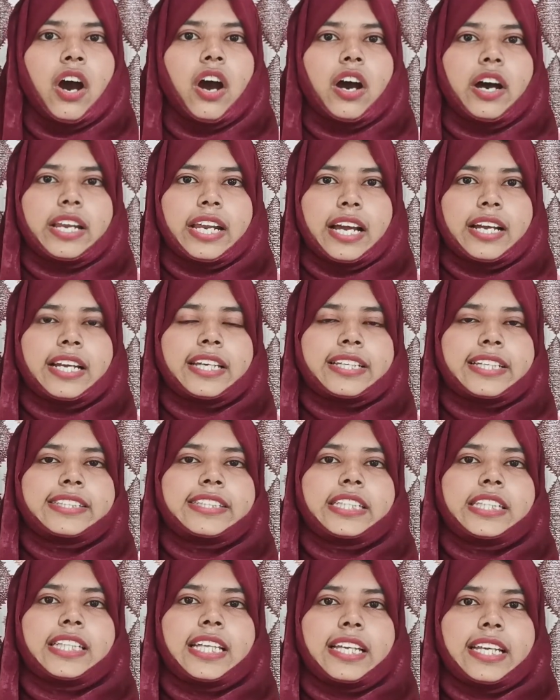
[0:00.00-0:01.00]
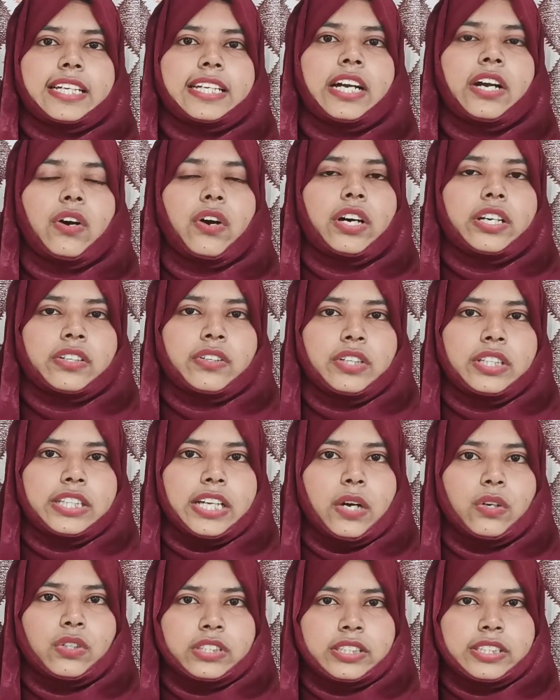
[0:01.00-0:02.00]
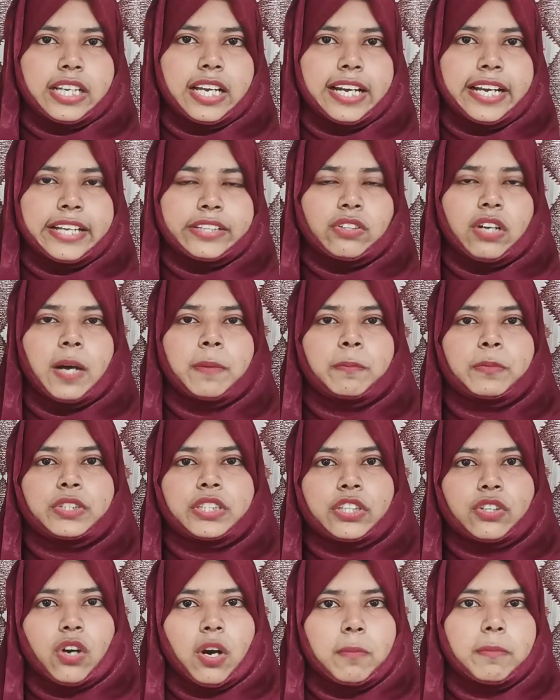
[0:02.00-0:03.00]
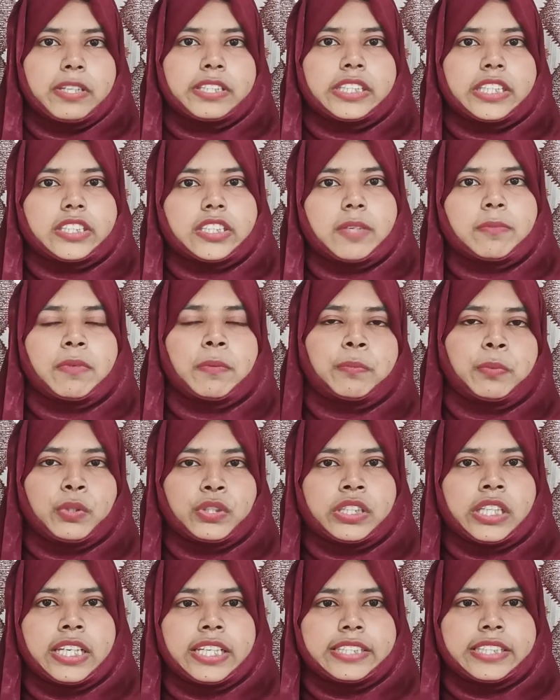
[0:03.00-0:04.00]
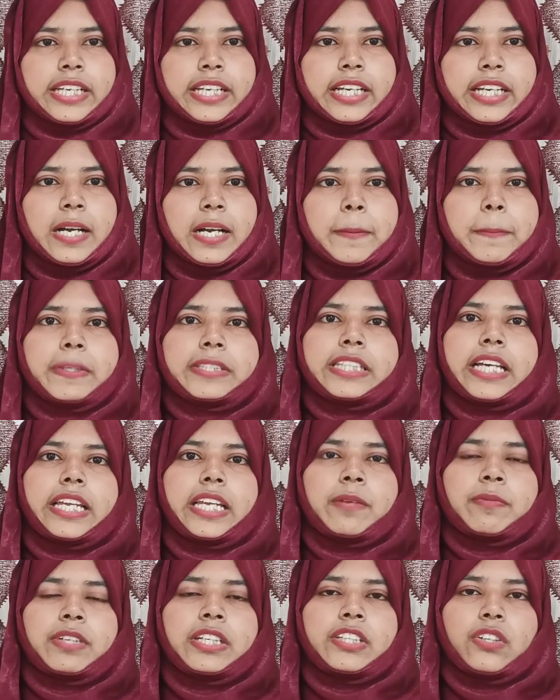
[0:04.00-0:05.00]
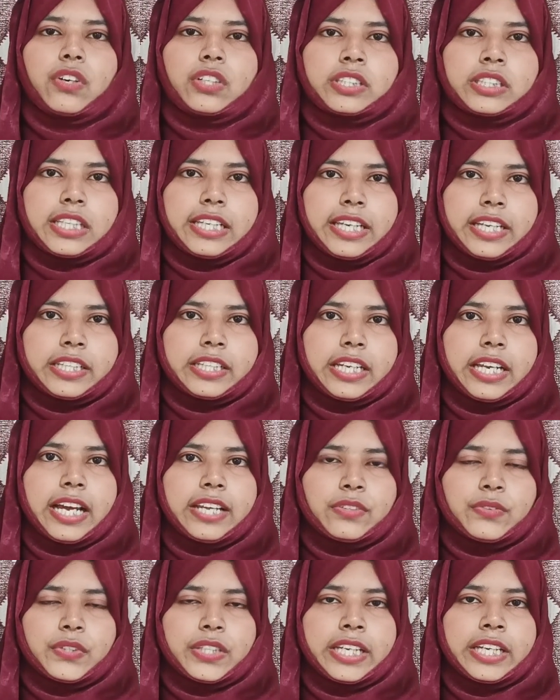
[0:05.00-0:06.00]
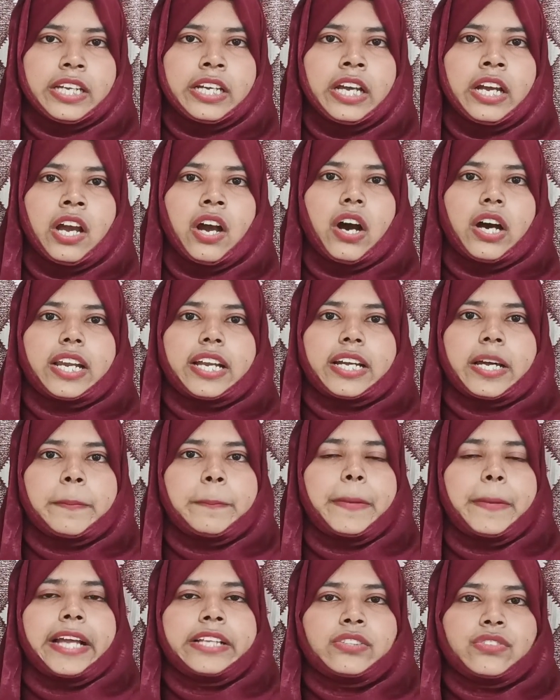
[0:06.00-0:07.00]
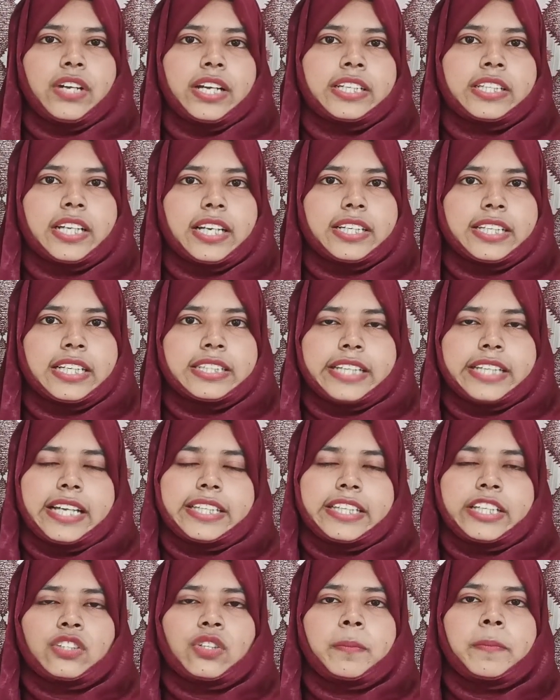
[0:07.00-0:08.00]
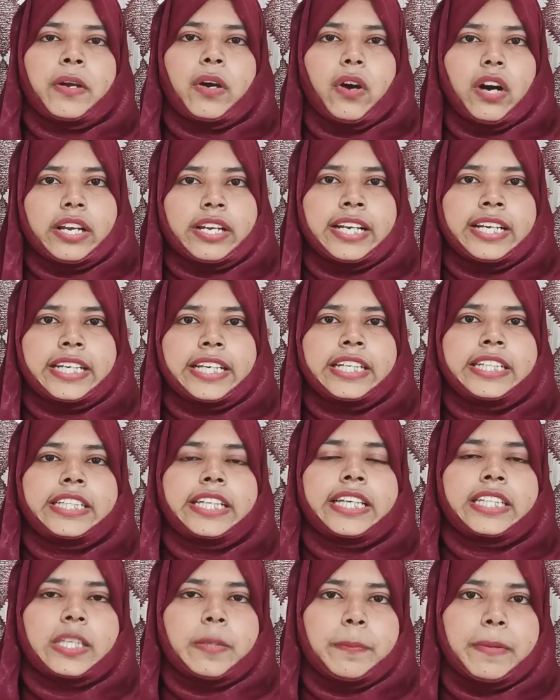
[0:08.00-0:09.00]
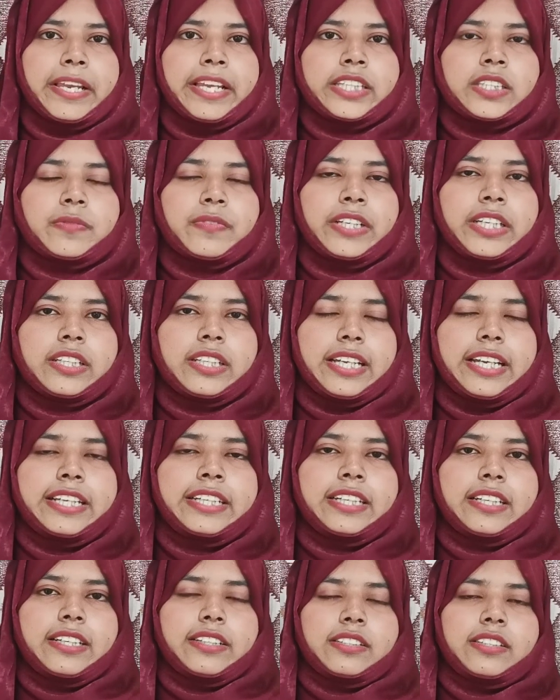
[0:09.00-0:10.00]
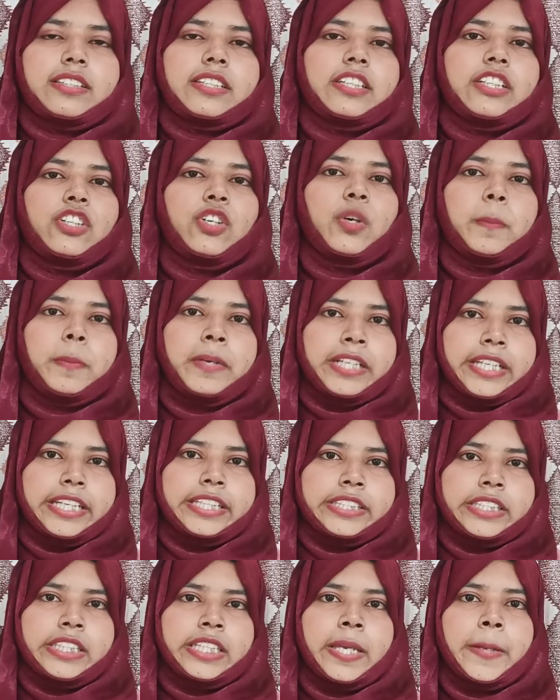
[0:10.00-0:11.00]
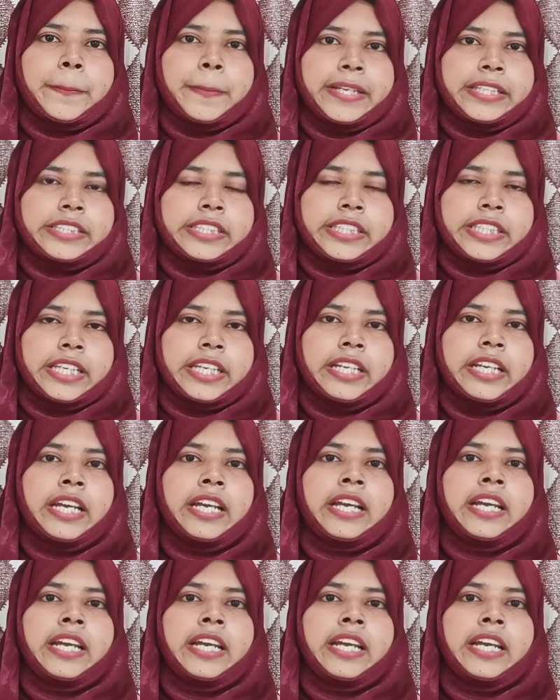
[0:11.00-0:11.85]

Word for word: और अगर किसी तरह का और कोई डाउट्स रहा है तो आप मुझसे कॉमेंट सेक्शन में पूछ लीजिएगा मैं सारे आपके डाउट्स क्लियर करा दूंगी और अगर बैच ज्वाइन करना चाहते हैं तो मैं ऑलरेडी डी ट्रिपल एस बी इन यू पी टी जी टी पी जी टी